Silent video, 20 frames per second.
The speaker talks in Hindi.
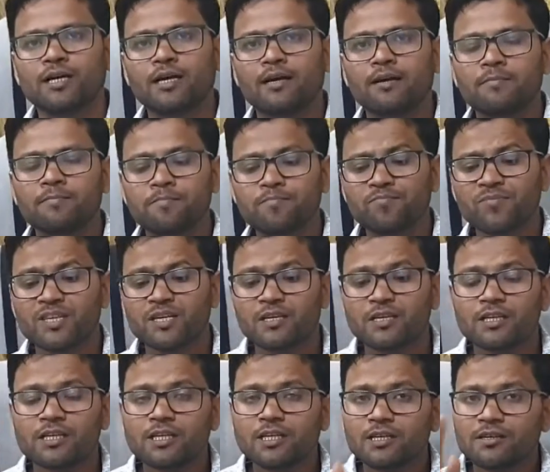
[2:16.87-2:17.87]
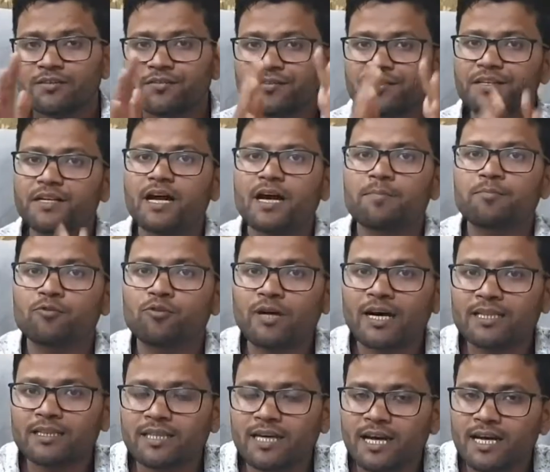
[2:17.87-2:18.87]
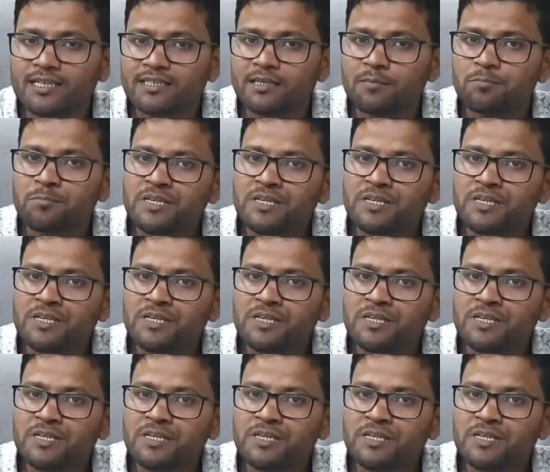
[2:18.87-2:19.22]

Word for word: है फिर आपको आता है जब